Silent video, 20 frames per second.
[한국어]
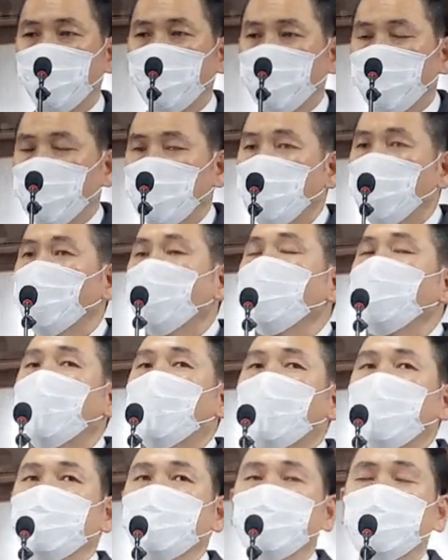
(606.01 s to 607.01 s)

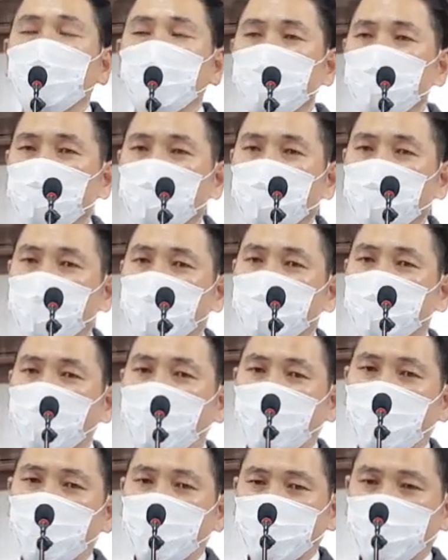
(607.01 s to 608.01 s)
이혼한 이혼한
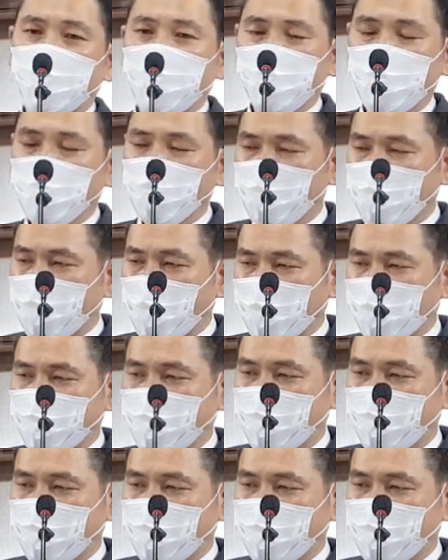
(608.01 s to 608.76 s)
아 이제 이혼 아,